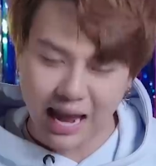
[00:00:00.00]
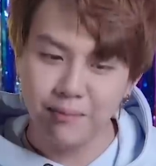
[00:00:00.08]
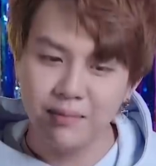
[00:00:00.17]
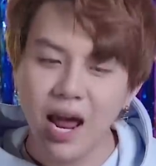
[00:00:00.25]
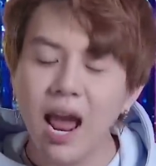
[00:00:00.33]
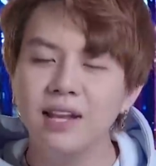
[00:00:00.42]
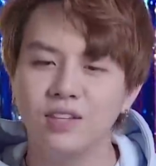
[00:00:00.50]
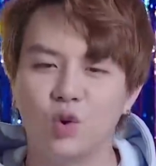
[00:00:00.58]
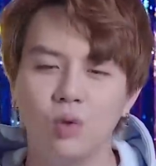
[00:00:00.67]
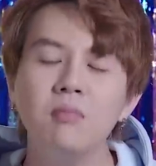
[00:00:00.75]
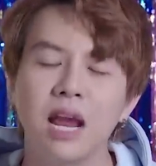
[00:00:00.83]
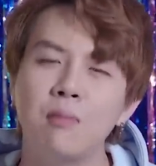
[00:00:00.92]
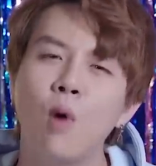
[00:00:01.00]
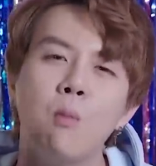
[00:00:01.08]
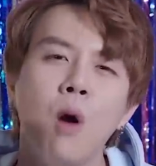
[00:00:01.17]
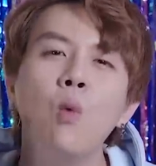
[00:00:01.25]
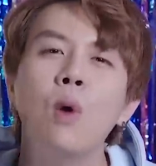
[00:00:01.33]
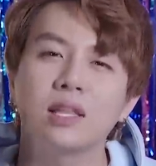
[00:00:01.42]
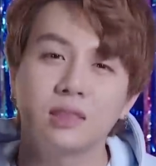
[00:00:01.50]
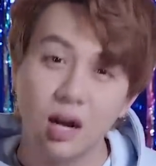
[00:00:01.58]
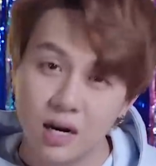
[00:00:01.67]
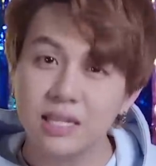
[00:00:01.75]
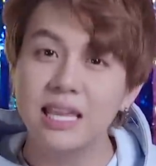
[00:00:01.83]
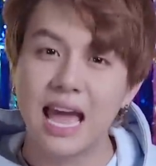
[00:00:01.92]
Em nên chuẩn bị một món quà
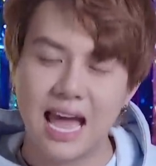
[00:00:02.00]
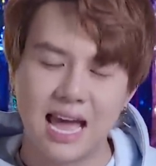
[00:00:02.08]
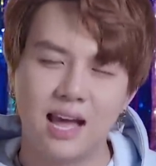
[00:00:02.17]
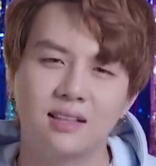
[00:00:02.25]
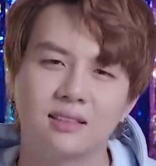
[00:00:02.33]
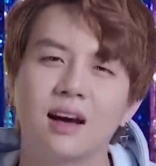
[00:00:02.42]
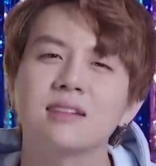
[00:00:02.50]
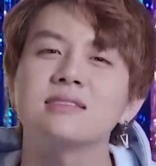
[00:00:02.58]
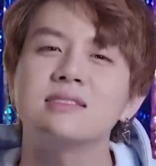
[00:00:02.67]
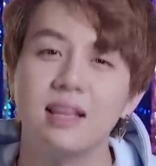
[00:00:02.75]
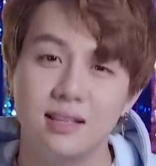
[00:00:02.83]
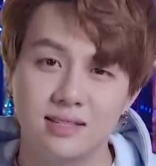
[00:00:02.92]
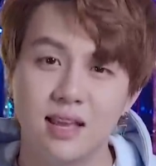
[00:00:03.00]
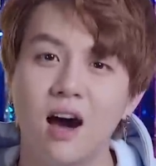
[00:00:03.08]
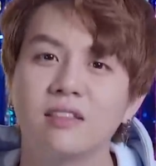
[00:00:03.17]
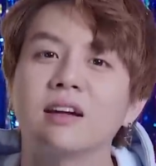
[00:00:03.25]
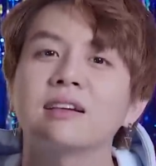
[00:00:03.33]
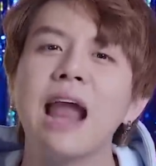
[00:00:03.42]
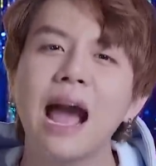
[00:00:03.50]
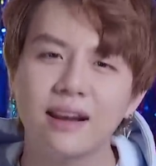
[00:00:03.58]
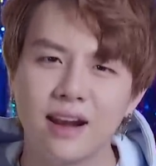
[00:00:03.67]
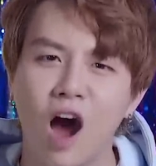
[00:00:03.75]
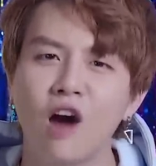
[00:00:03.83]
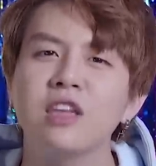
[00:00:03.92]
tân gia Thật xịn sò, thật đắt
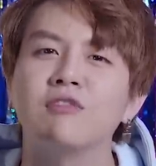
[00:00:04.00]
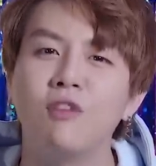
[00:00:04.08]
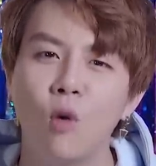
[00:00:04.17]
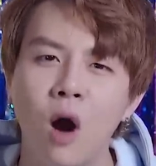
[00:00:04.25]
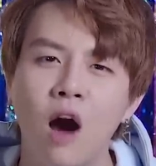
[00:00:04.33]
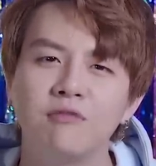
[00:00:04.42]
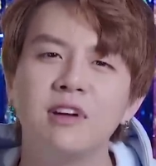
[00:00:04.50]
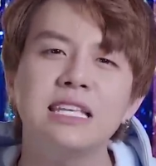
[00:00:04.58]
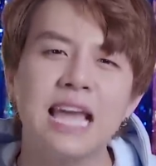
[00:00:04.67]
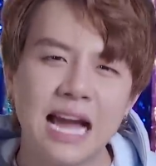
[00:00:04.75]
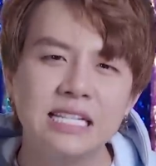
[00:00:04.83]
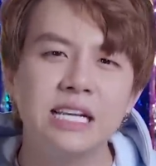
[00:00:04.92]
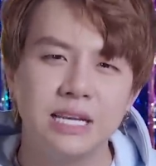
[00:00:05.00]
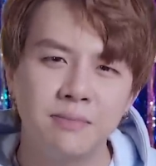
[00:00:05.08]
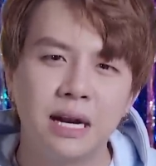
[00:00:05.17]
đỏ và phù hợp với giá trị